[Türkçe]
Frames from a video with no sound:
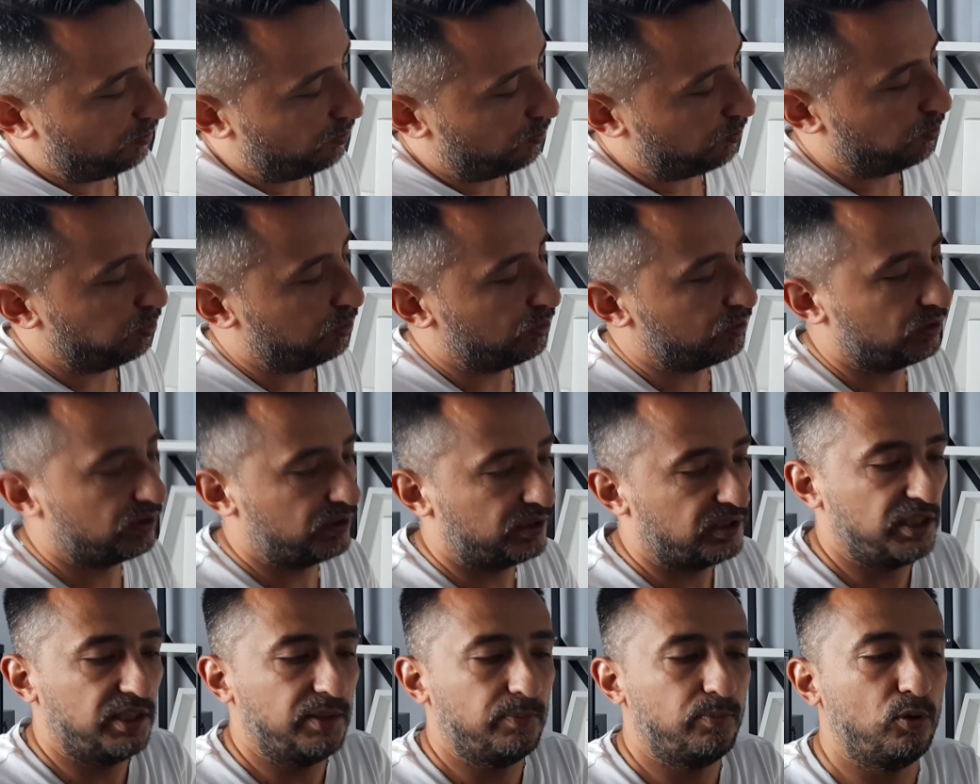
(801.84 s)
bu
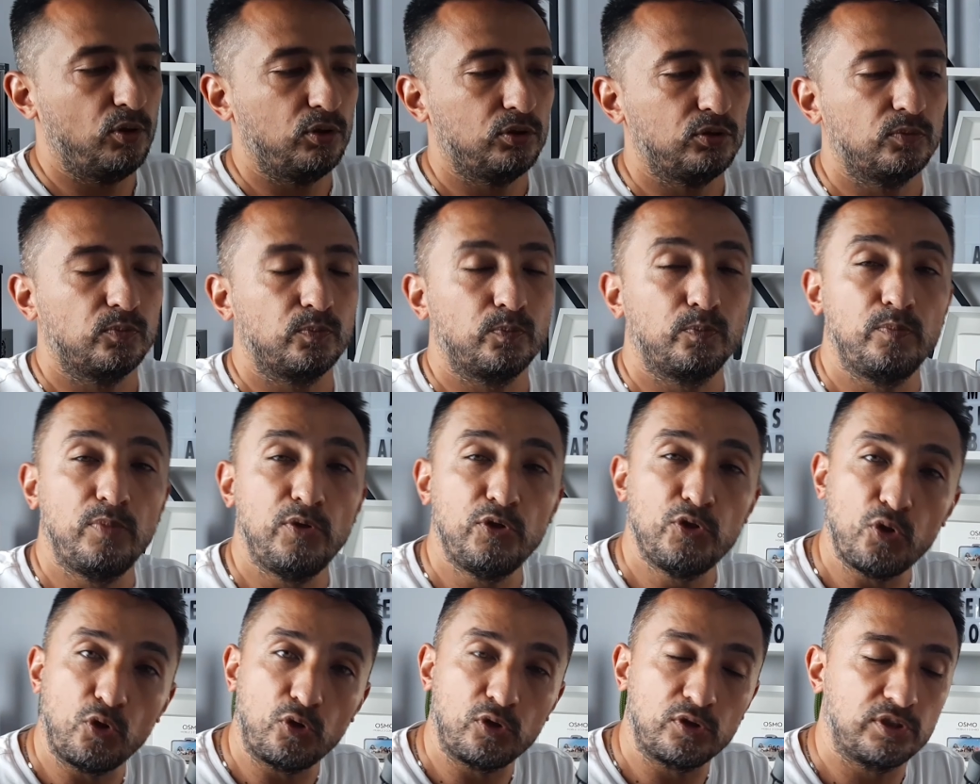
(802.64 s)
tripod
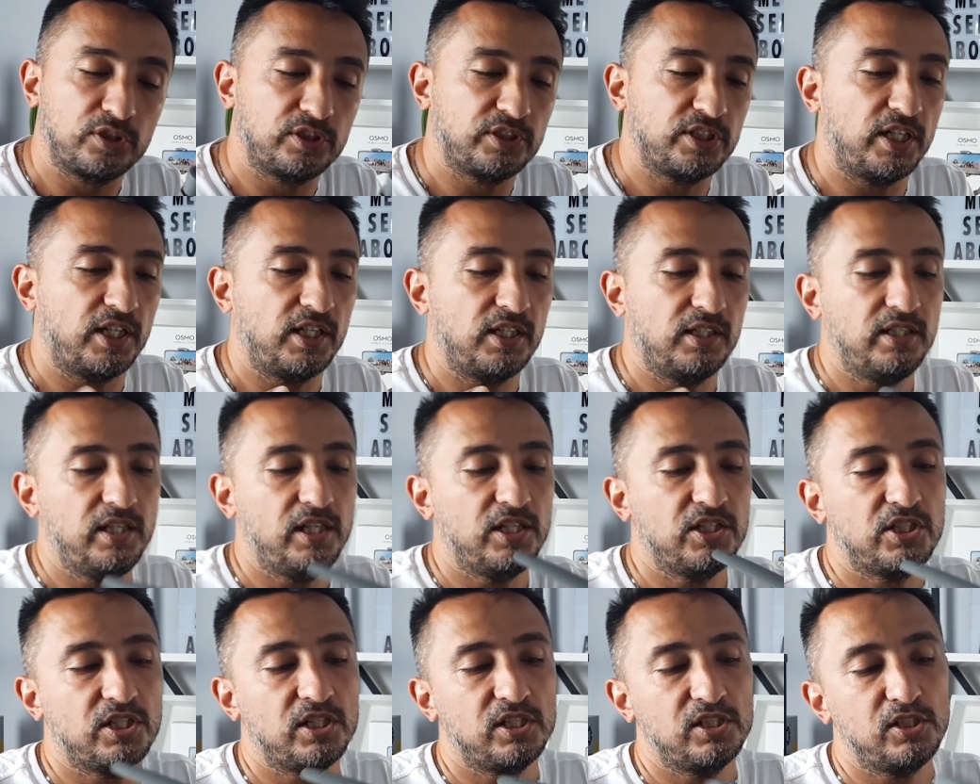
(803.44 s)
birçok şekilde
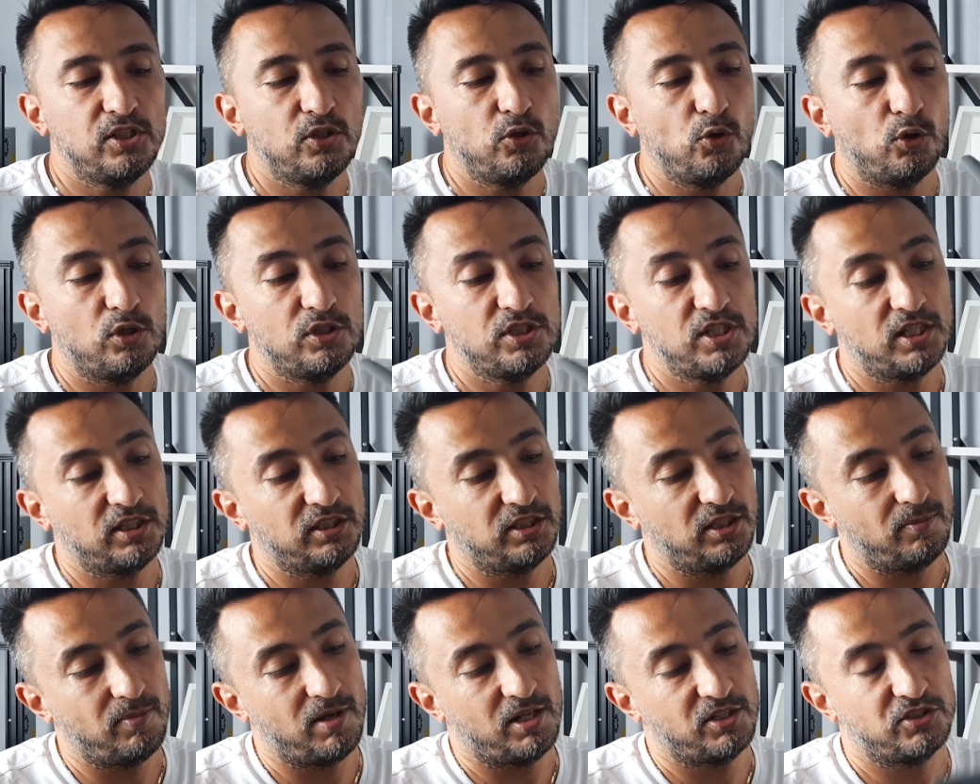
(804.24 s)
işinizi
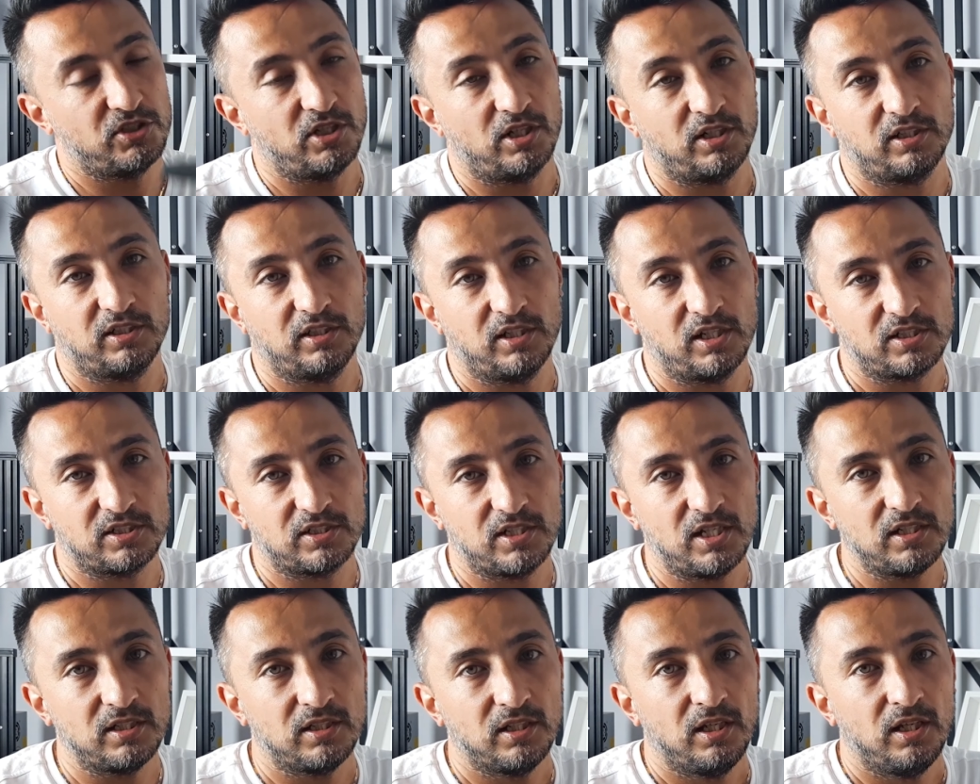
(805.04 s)
görecektir bence
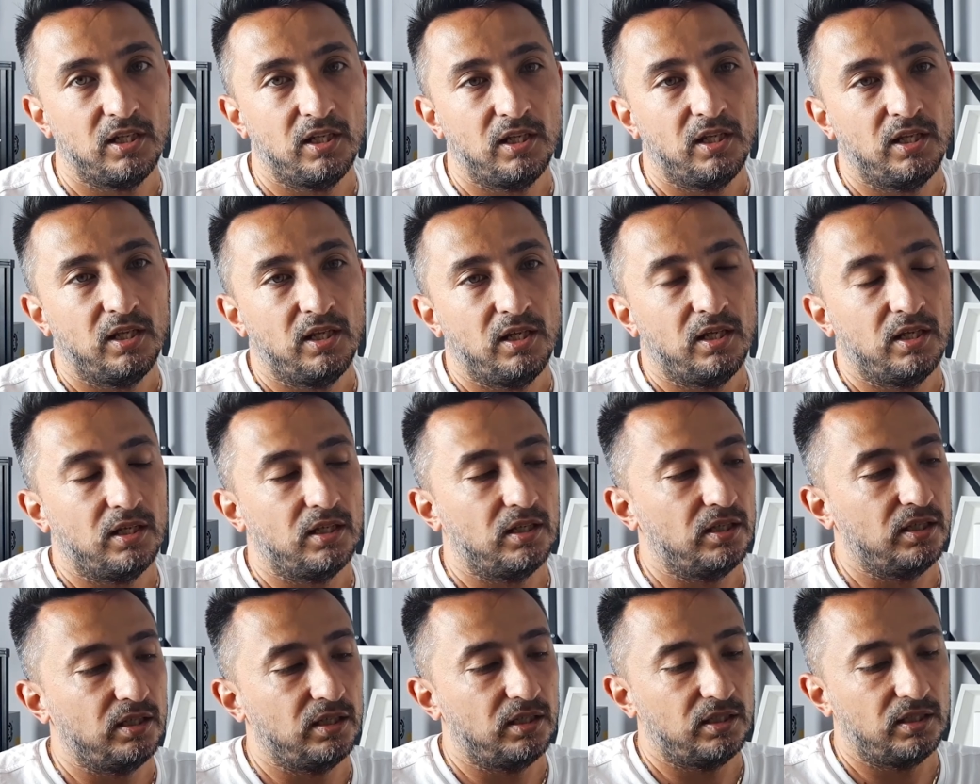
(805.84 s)
arkadaşlar.
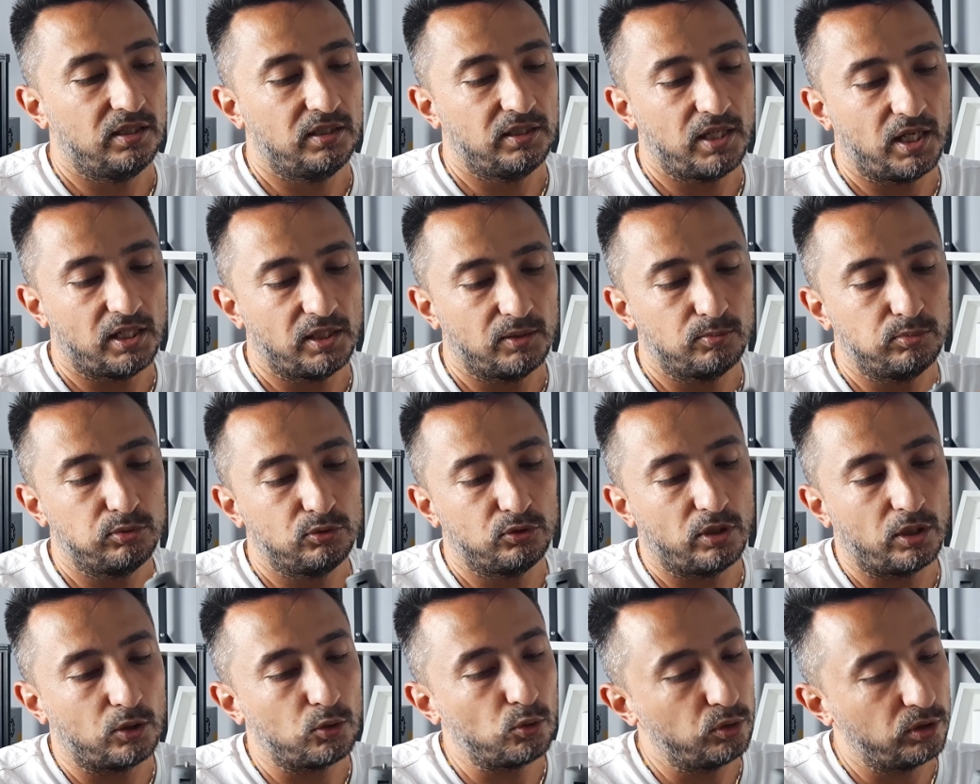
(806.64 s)
E, yani
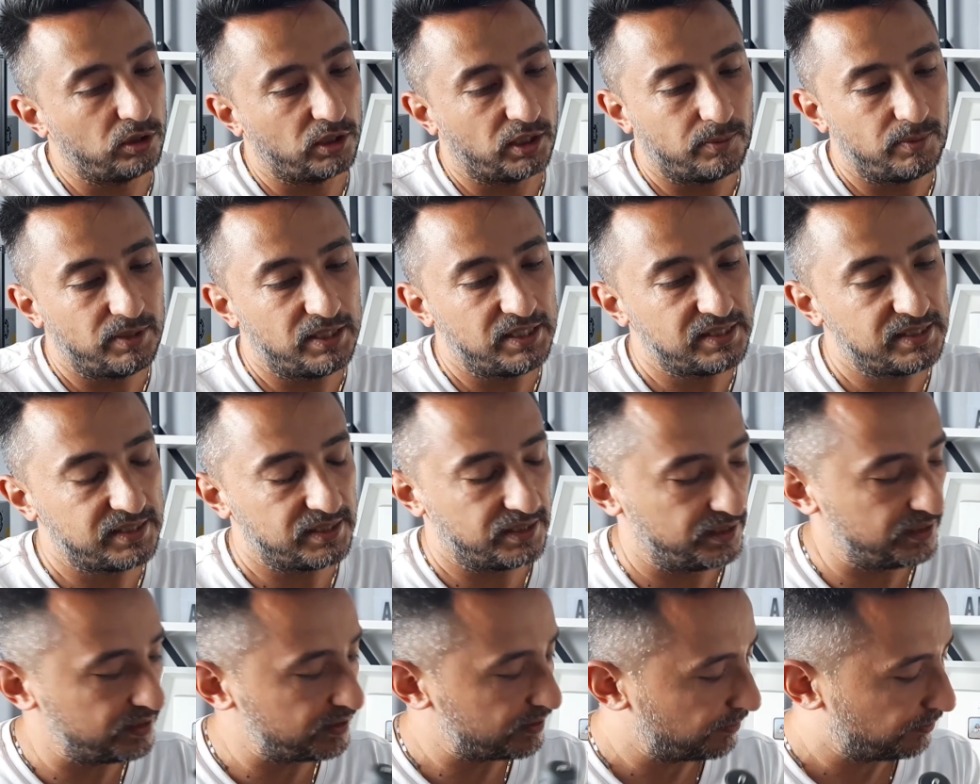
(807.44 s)
bununla
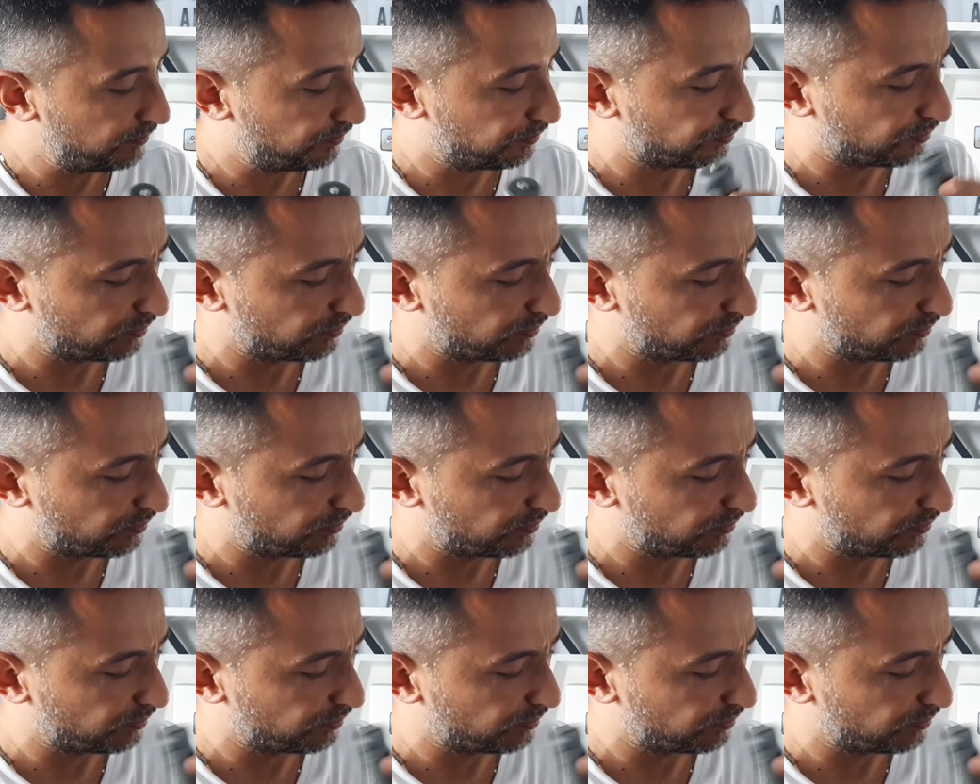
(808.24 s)
kullanabilirsiniz.